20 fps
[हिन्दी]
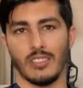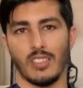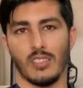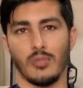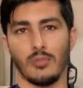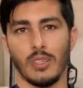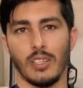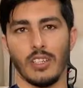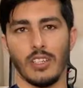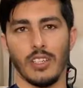हज़ार
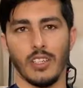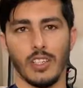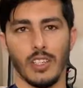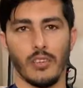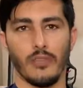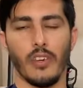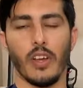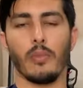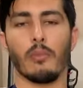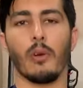रुपये रेट
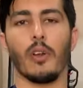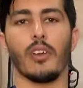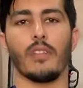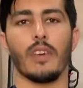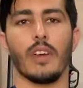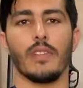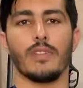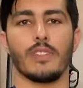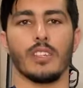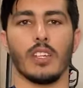है फाइव पॉइंट
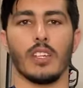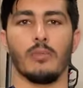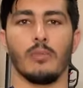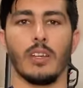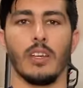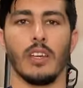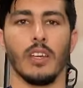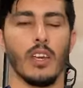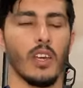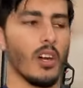फाइव चारे
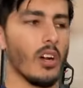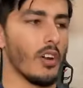में